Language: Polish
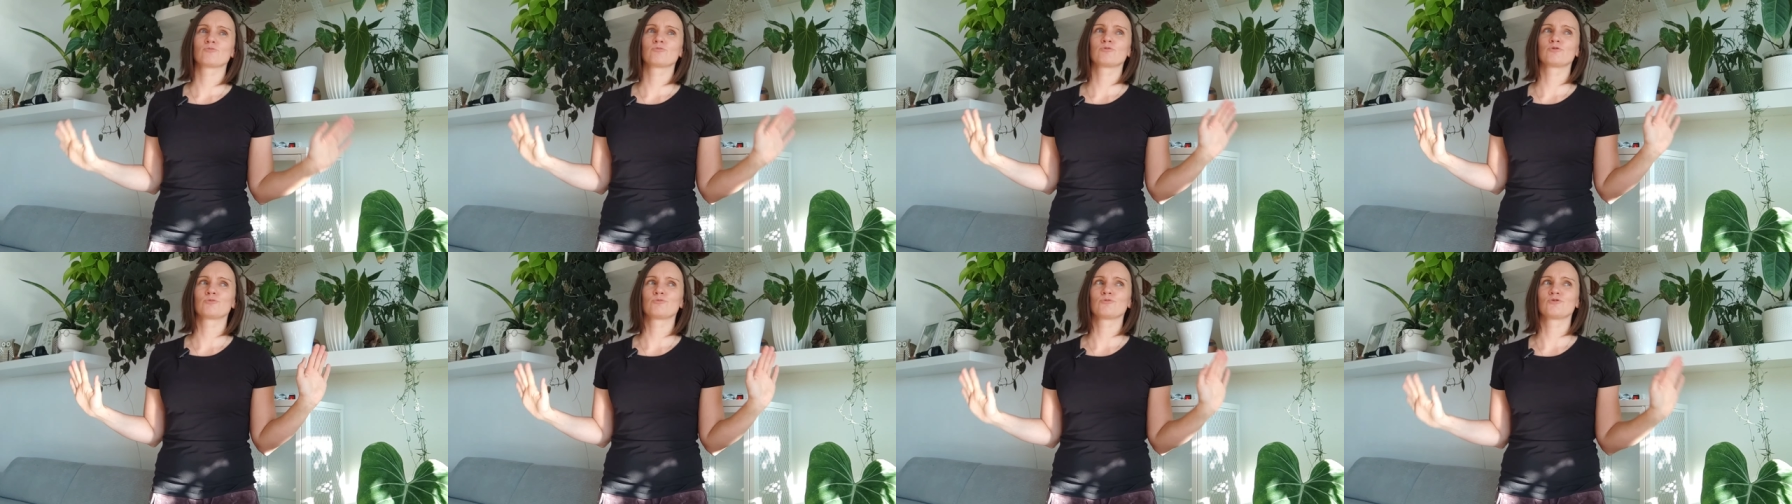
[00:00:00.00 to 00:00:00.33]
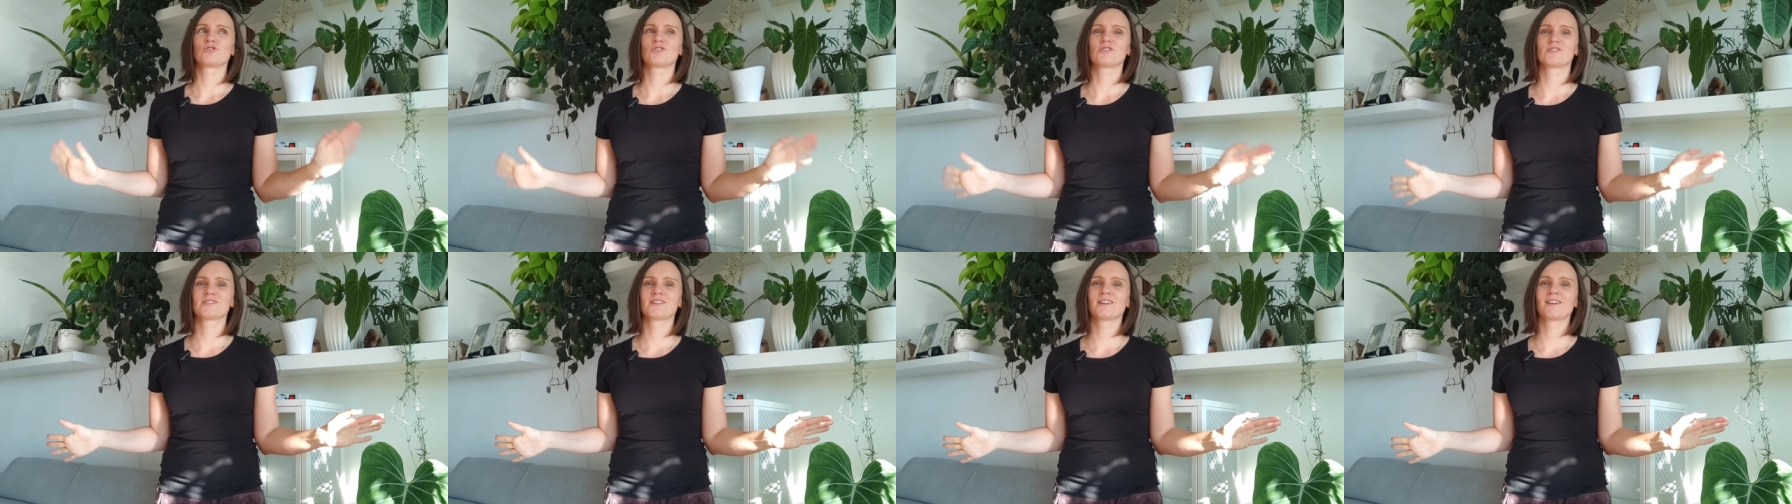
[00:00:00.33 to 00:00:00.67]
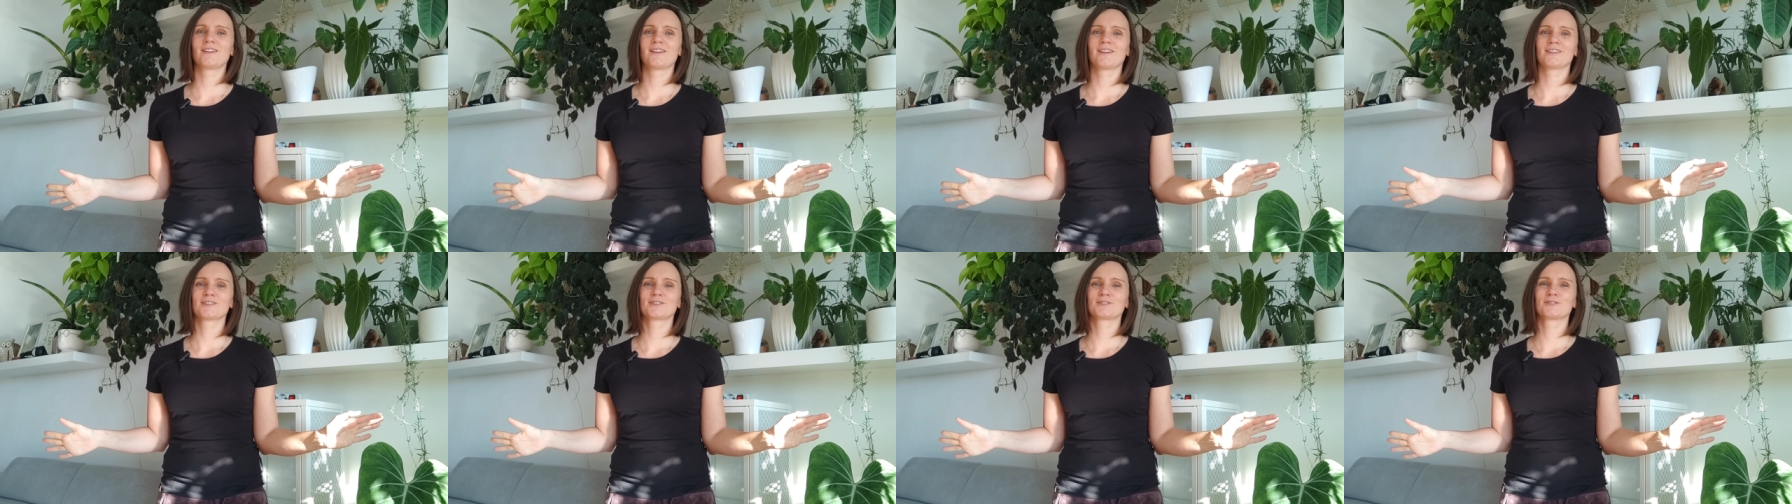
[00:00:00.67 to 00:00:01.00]
żebyśmy się
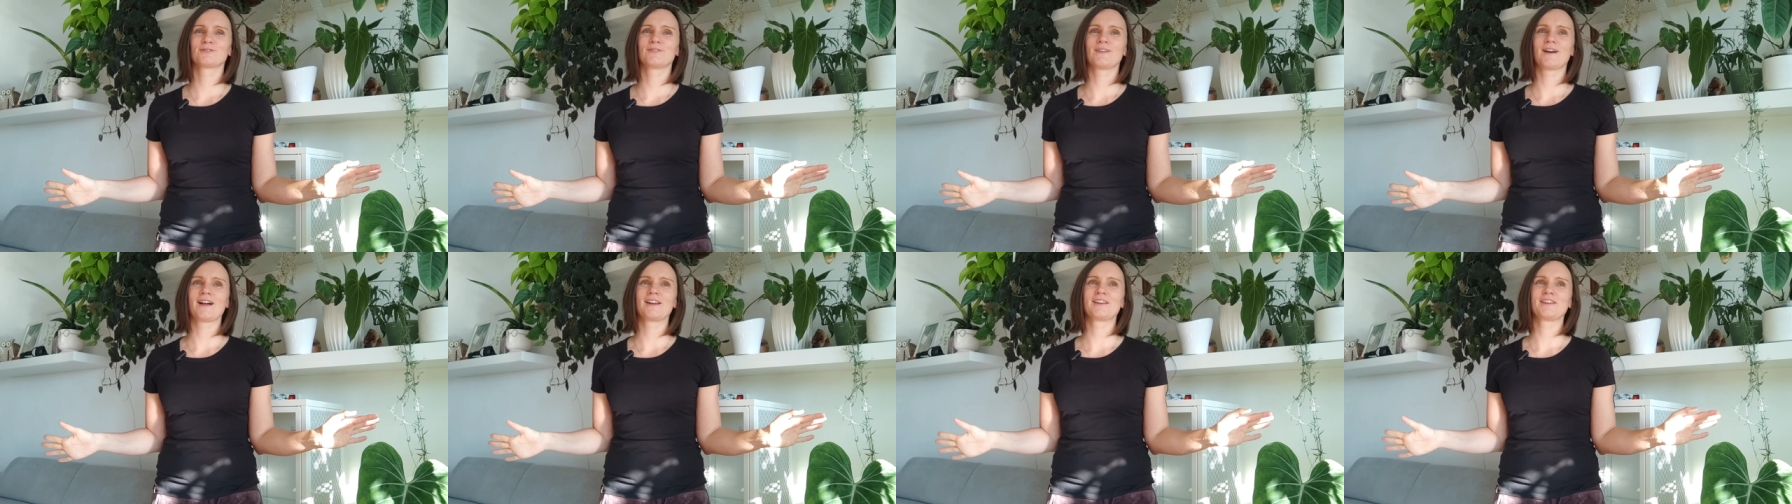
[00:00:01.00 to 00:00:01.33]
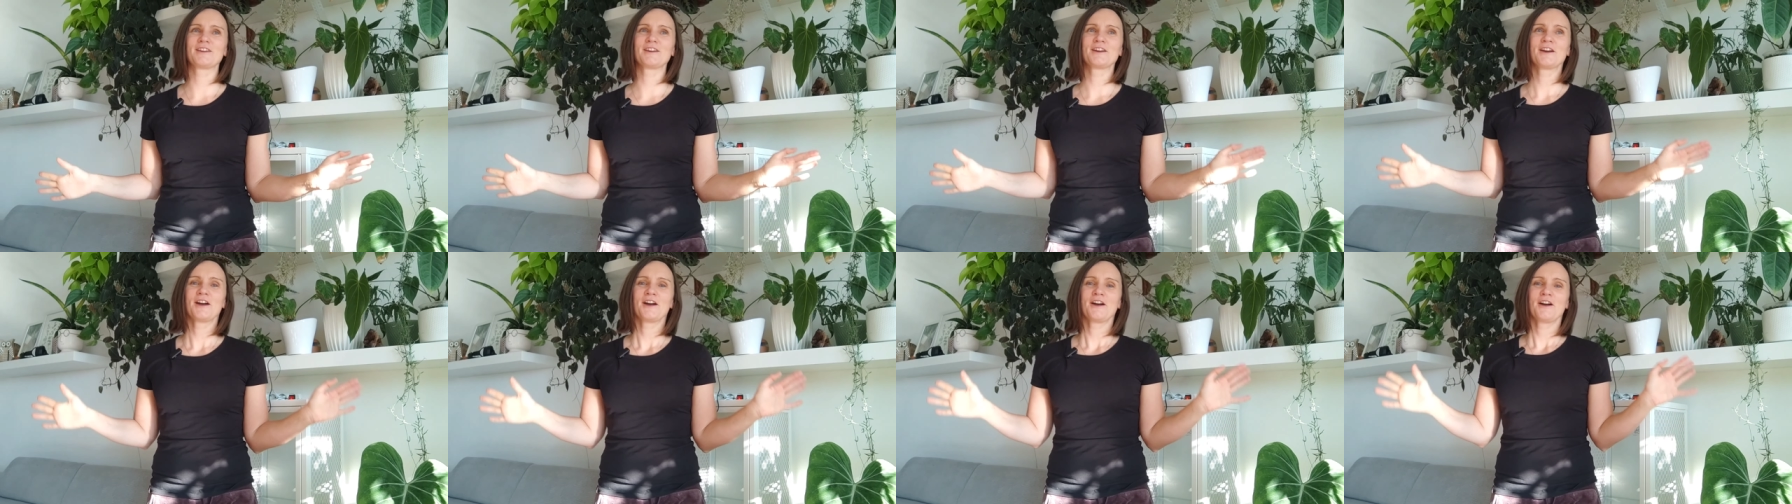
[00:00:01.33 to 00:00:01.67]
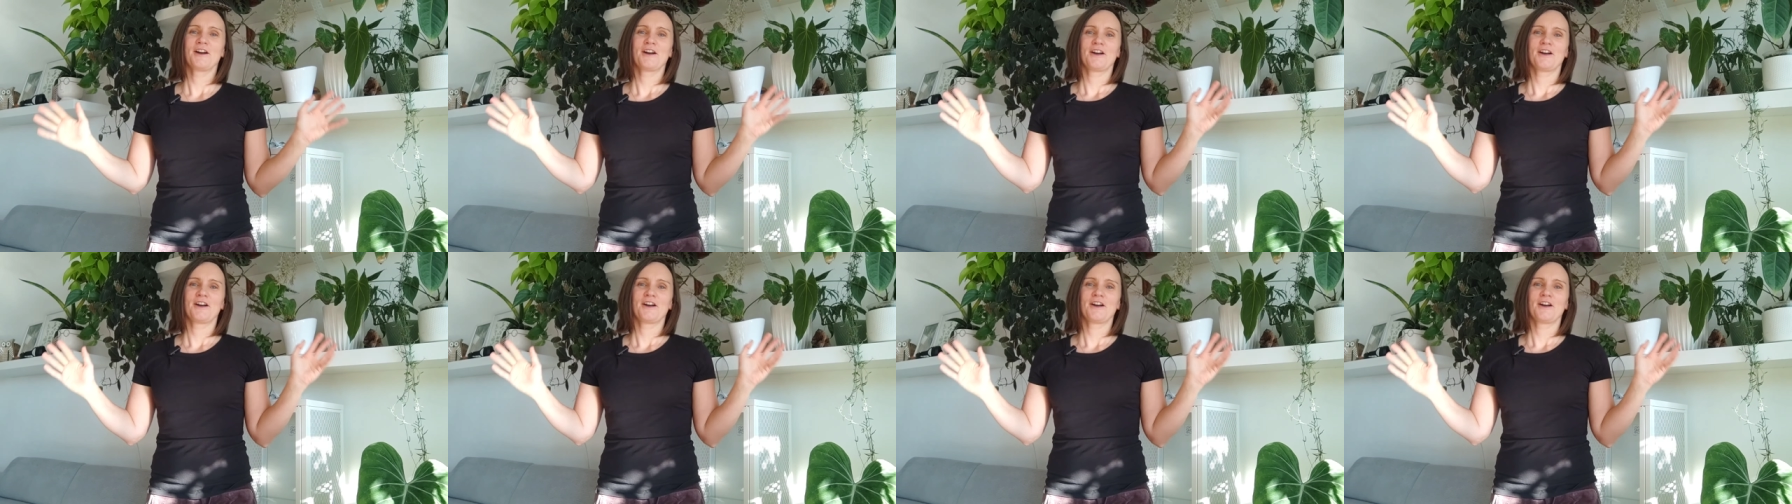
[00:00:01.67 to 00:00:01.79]
zrelaksowali,